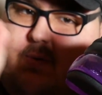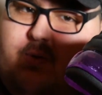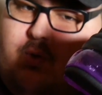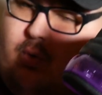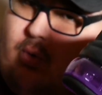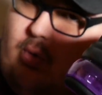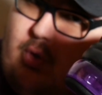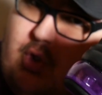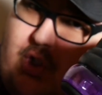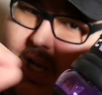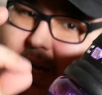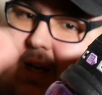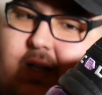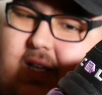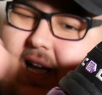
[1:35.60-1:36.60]
so
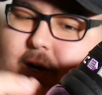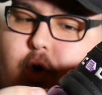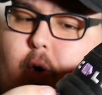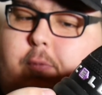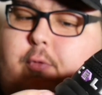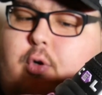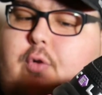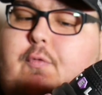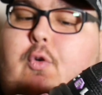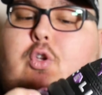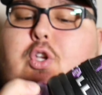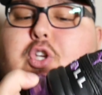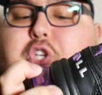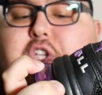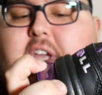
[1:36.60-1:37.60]
Stachel drankommen würde, würde
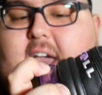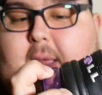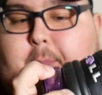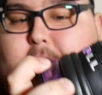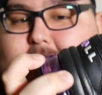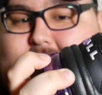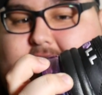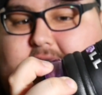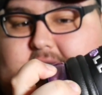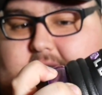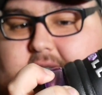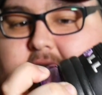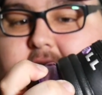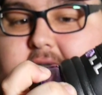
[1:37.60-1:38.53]
nicht direkt platzen.